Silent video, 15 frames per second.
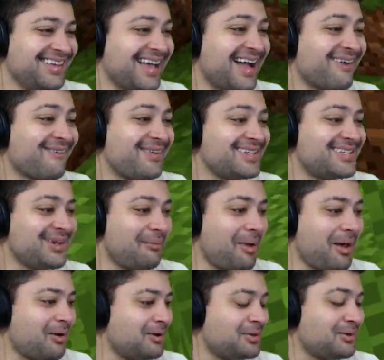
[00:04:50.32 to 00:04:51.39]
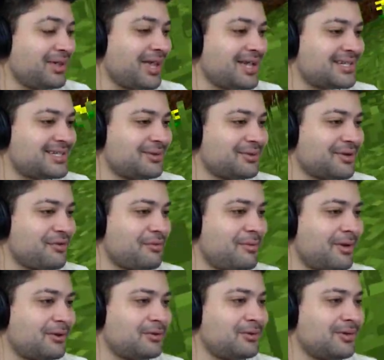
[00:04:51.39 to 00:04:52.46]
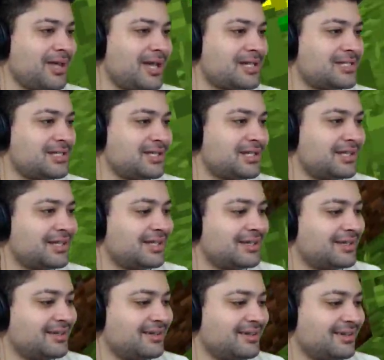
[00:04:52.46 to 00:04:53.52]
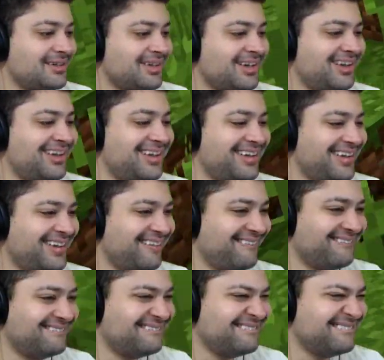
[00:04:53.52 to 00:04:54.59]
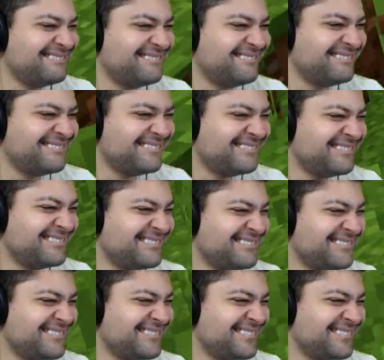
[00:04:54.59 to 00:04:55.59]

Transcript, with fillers: Iago, esse é o barulho do guest. Você nunca viu o barulho do guest? Se o barulho do Guest sendo enforcado.